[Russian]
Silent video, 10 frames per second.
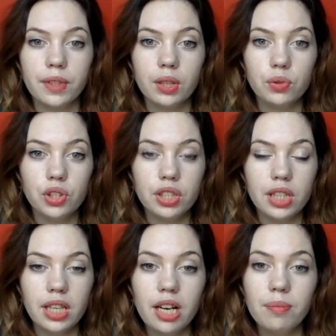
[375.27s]

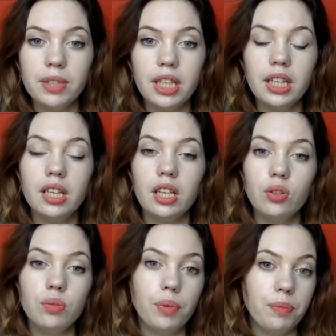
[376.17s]
учителям не
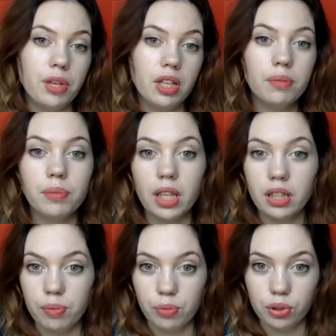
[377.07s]
дают примерно
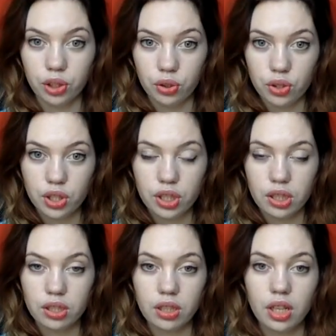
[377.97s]
план работы. То есть,
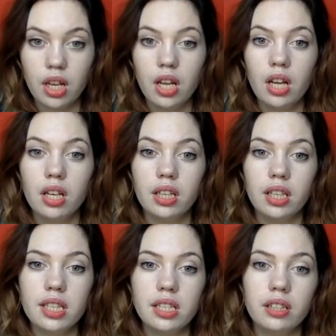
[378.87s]
э,
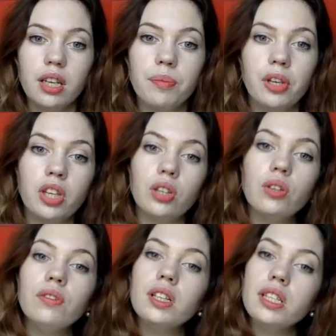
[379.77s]
если я
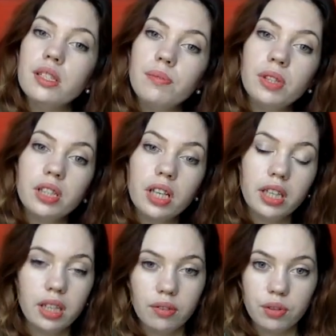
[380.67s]
подготовила себе
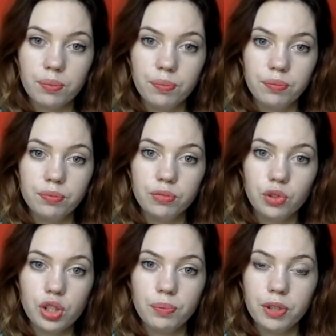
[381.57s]
какие-то вот
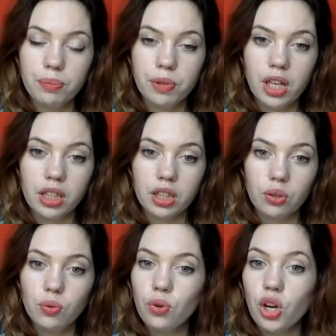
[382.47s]
учебные планы,
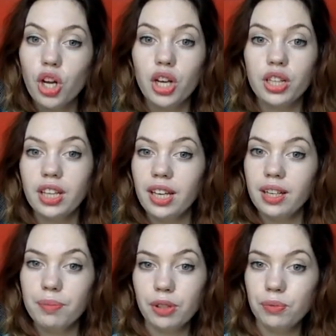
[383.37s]
то я
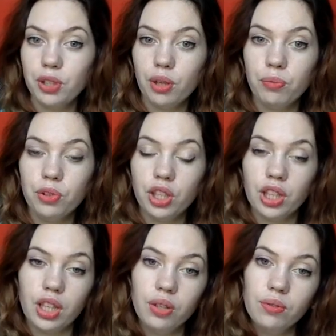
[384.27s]
их потом никому не
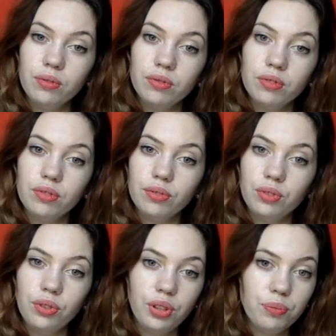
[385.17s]
отдаю, вот
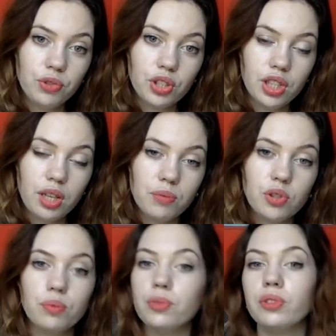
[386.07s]
э, другим учителям,
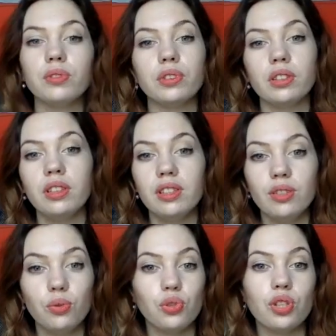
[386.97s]
чтобы вот они
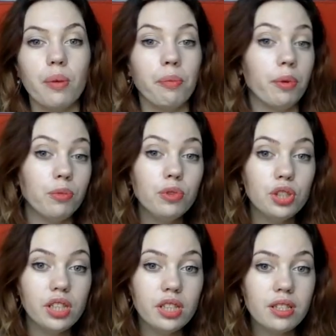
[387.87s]
тоже сами
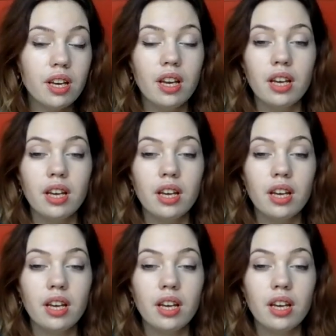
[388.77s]
помучились.